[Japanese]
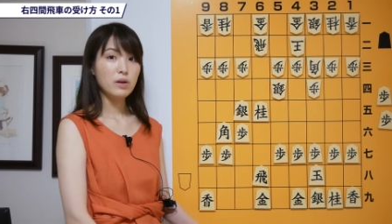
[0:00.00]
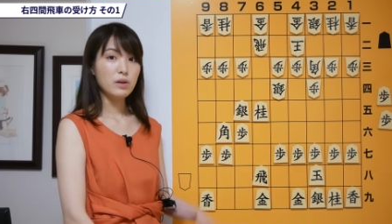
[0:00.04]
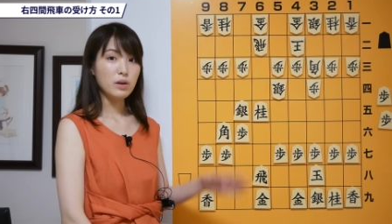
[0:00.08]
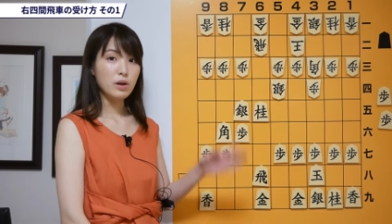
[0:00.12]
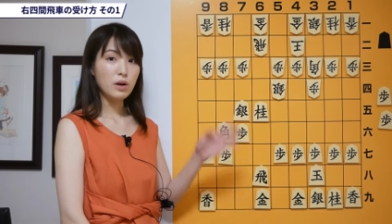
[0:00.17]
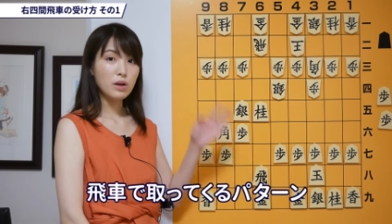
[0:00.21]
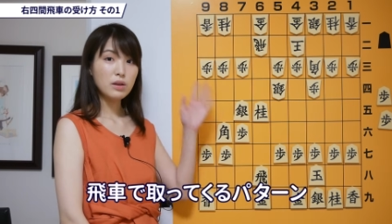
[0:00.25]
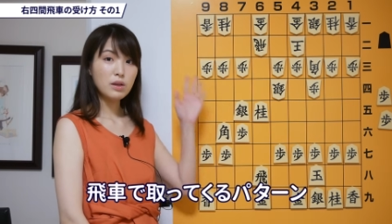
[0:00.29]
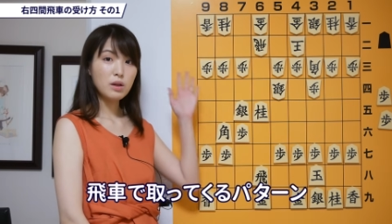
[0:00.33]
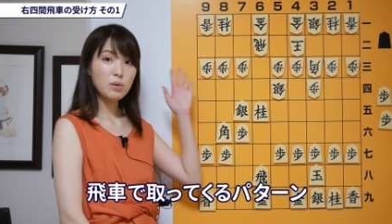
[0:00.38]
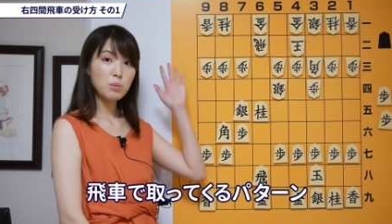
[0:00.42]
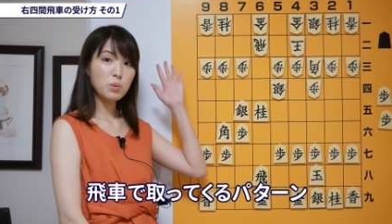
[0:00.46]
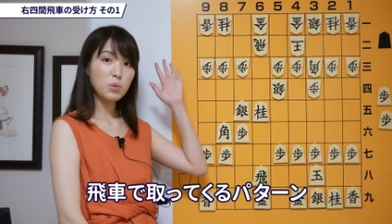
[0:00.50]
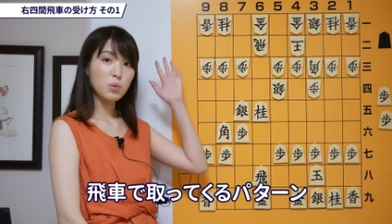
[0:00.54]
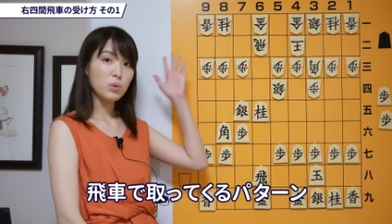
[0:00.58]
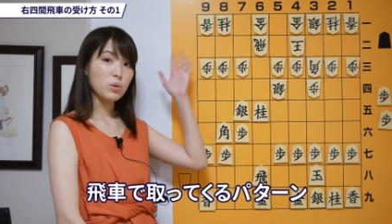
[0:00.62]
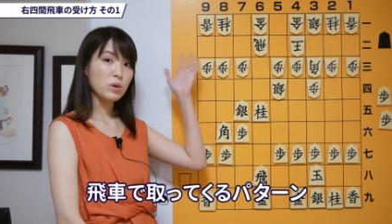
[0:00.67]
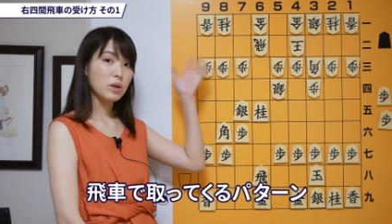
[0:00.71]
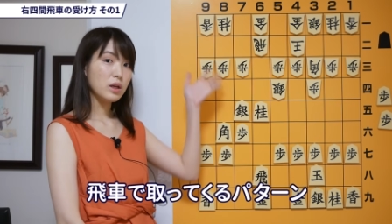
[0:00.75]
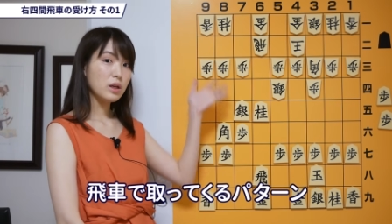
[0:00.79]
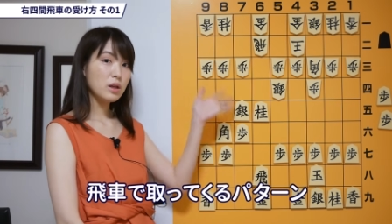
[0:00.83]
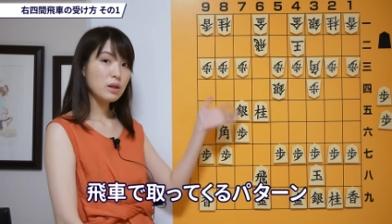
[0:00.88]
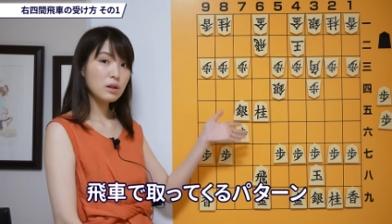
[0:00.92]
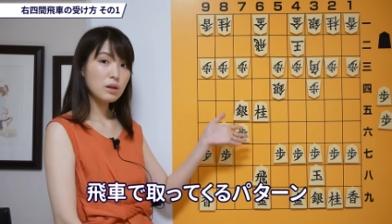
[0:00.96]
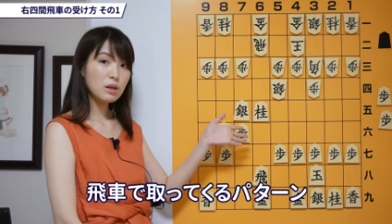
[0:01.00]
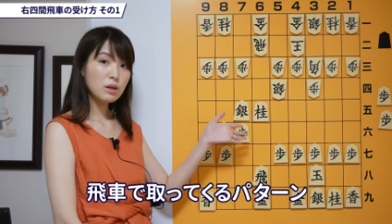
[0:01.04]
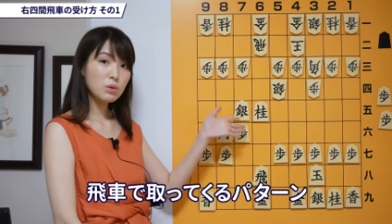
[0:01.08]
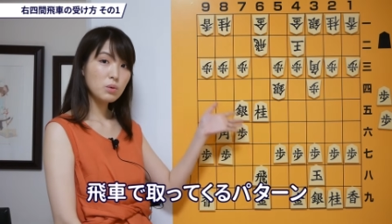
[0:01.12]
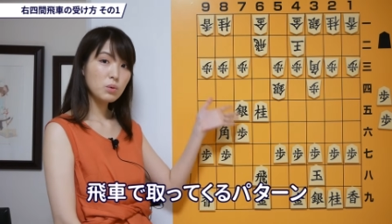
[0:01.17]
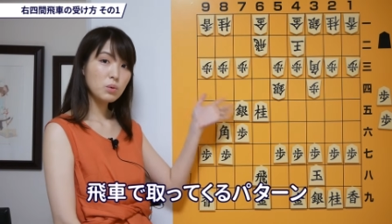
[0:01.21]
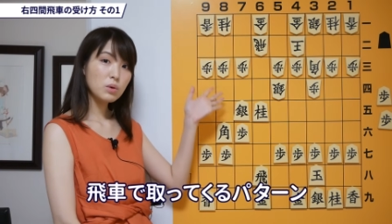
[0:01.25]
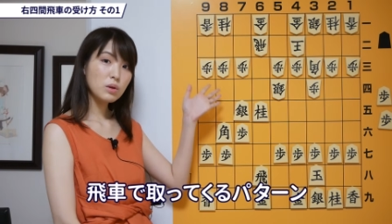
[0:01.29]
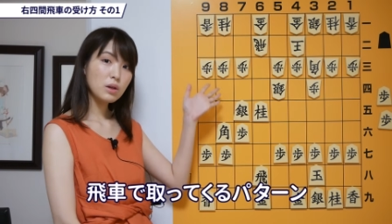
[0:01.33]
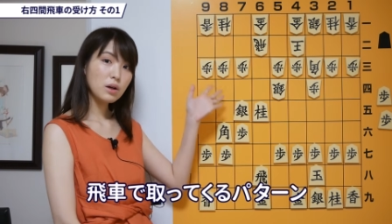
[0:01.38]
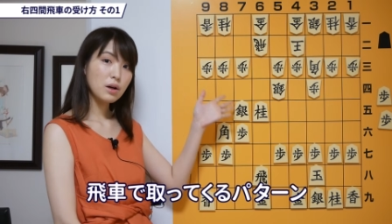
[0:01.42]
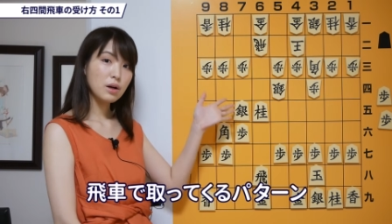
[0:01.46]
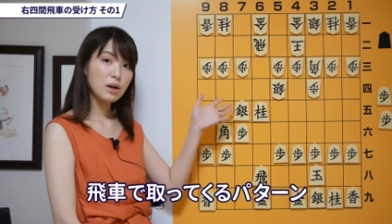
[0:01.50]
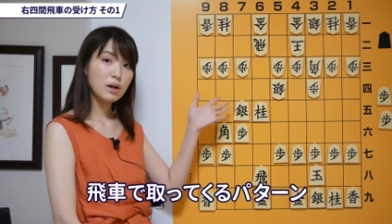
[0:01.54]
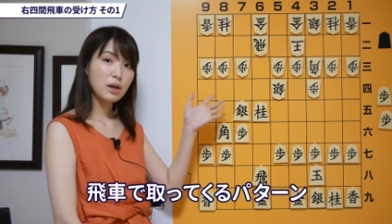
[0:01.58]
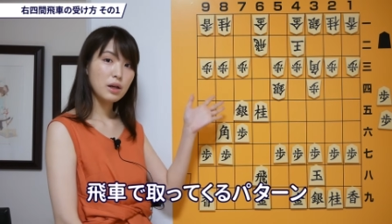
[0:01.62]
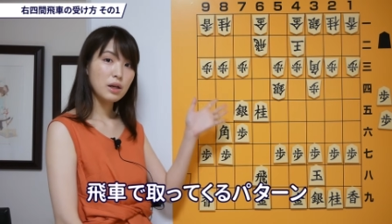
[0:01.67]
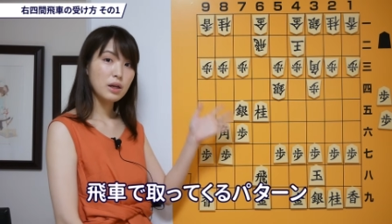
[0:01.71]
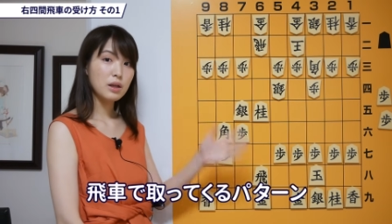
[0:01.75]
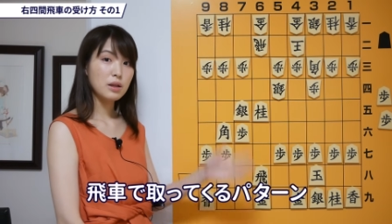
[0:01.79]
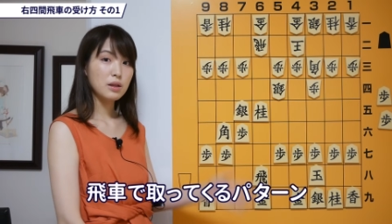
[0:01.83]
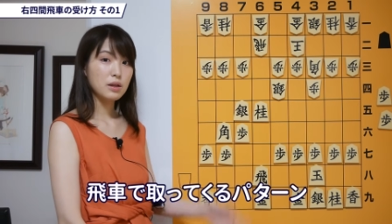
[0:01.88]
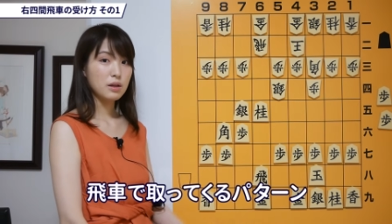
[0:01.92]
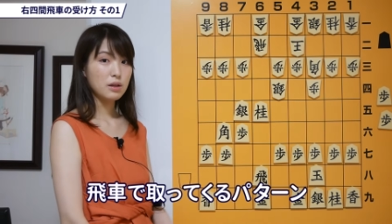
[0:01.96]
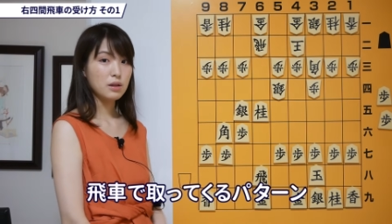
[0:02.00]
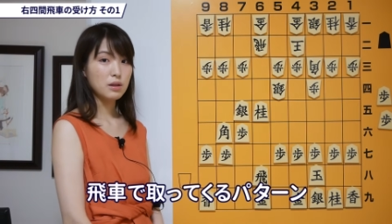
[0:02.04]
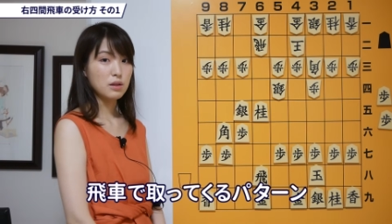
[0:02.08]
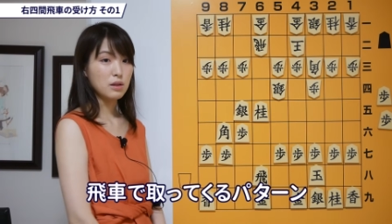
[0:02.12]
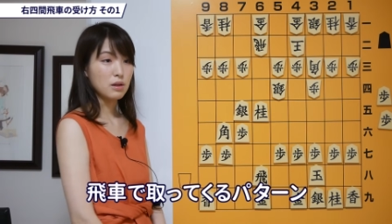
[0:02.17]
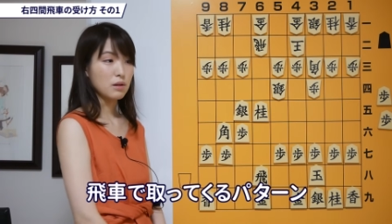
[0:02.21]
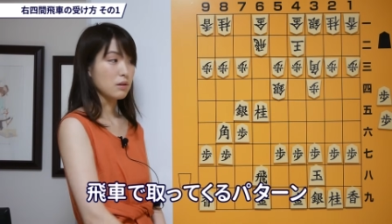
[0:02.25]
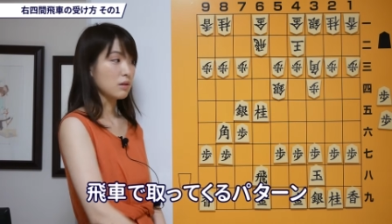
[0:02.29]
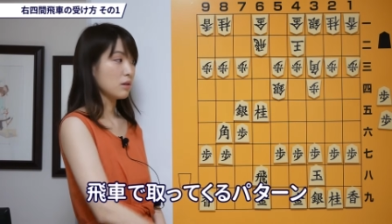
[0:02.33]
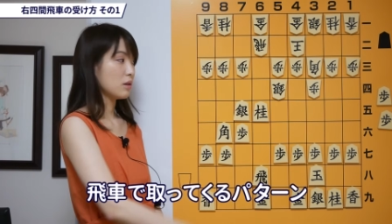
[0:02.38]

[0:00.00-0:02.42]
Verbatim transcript: いやでも銀で取ったからいけないんじゃん、